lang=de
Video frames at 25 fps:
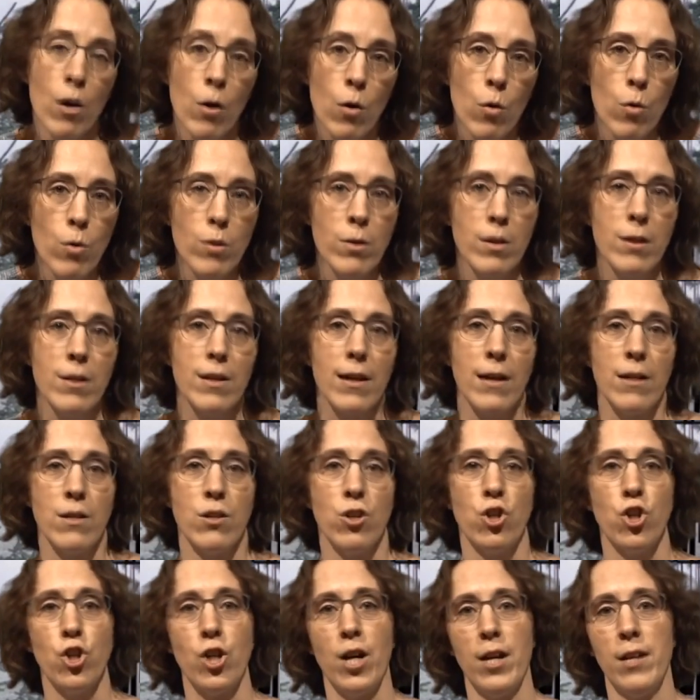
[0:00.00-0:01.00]
und
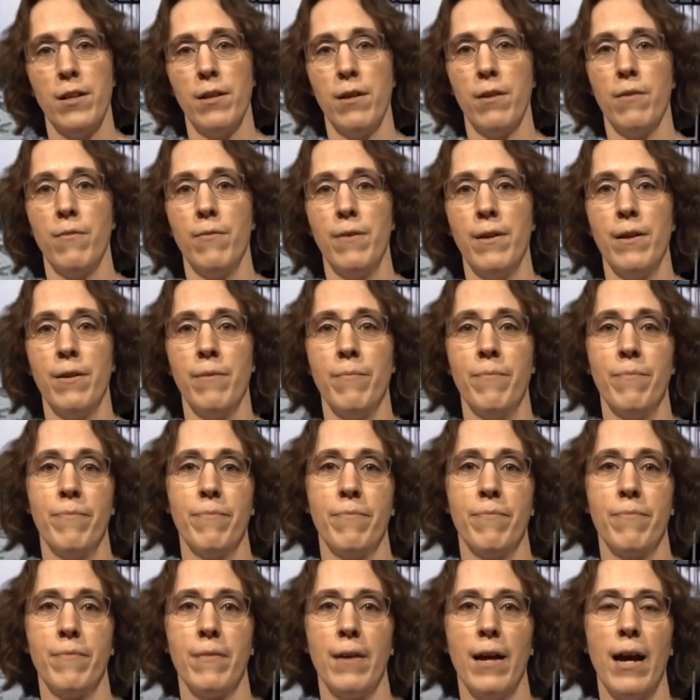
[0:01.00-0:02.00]
dann scheitern wir,
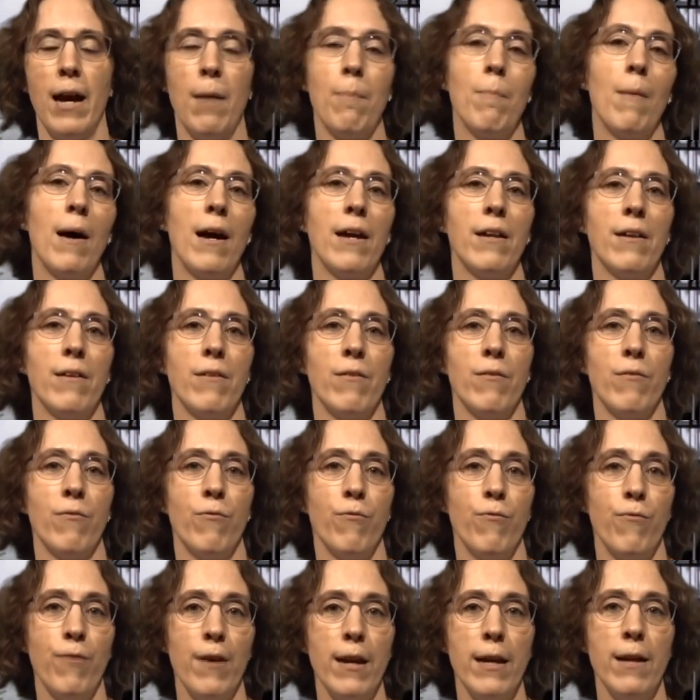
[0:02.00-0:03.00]
haben einen
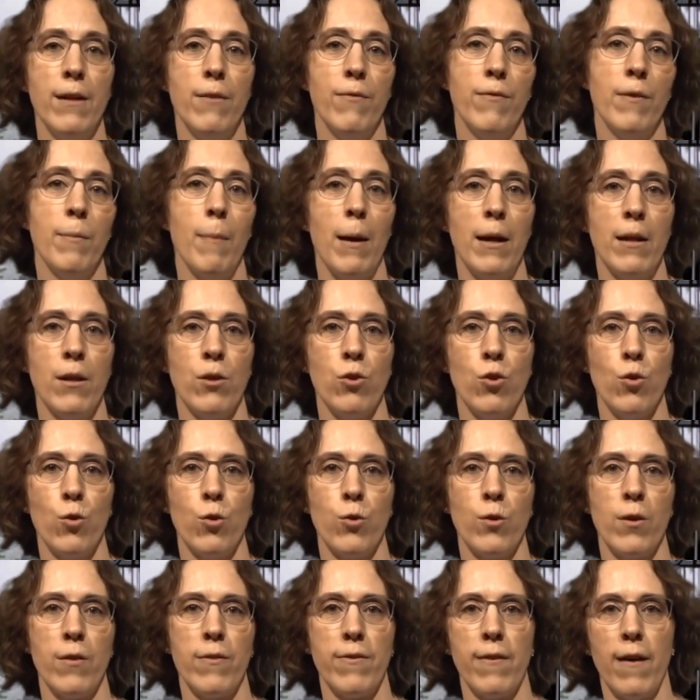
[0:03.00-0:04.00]
Fail, wie meine
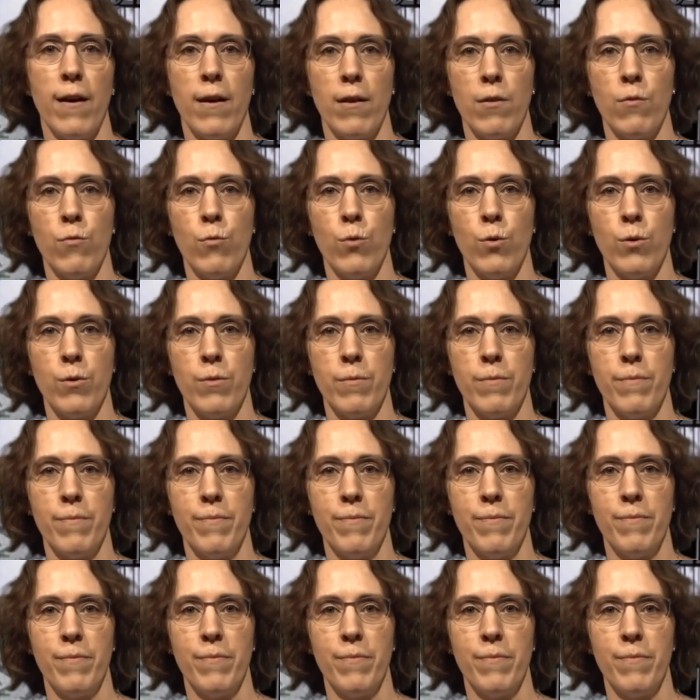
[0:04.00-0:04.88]
Töchter sagen würden.